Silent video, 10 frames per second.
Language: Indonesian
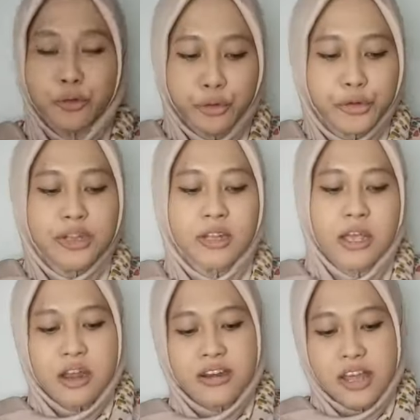yang nude
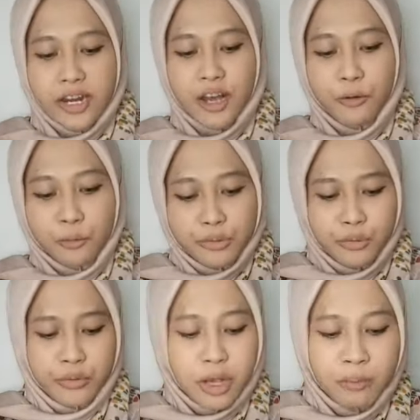dan aku
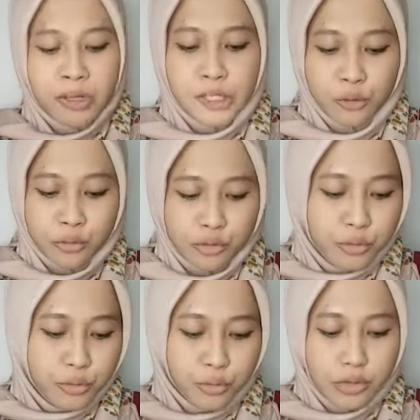tuh nggak begitu
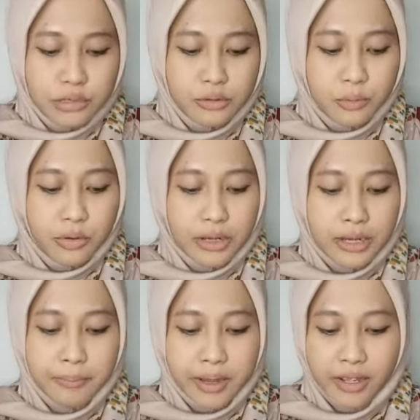suka
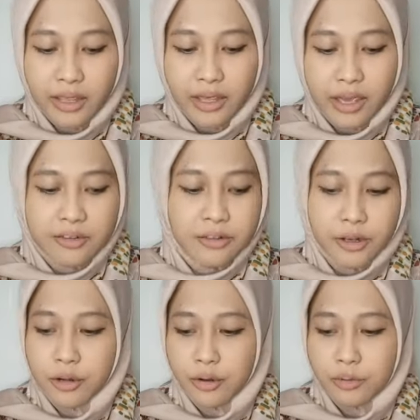suka pakai
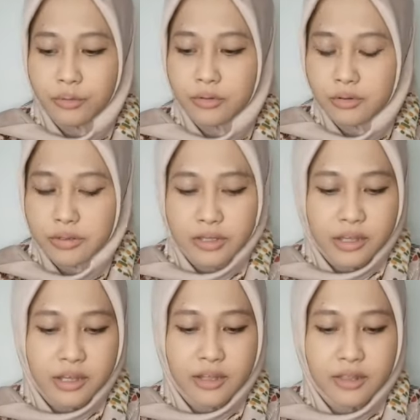eyeshadow
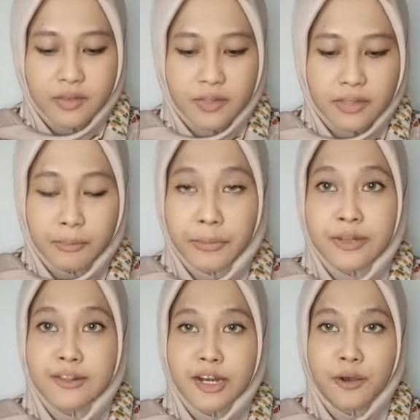
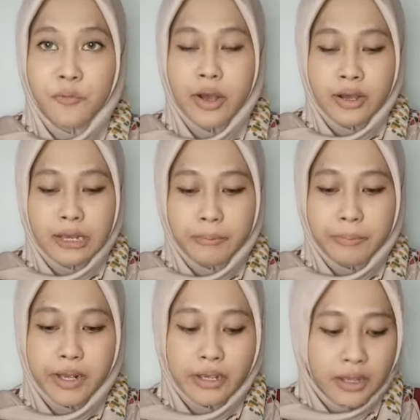tapi di sini aku
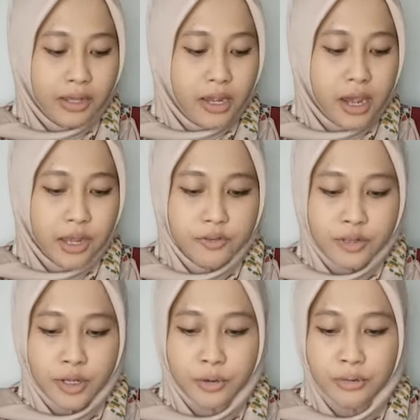akan pakai
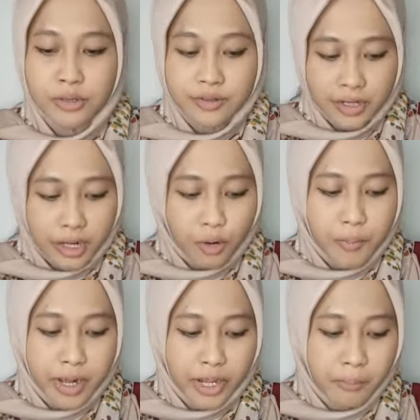eyeshadow di sini
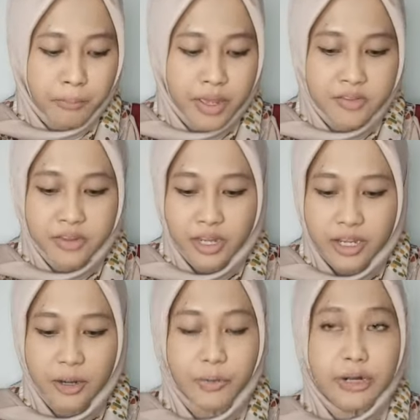aku pakai base
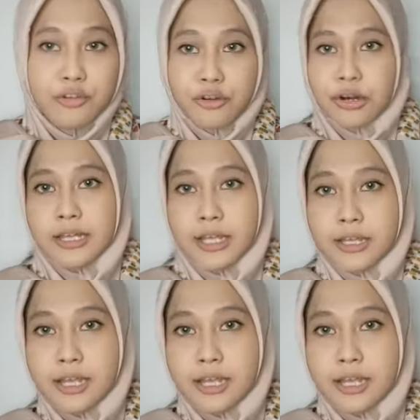nya yang warna coklat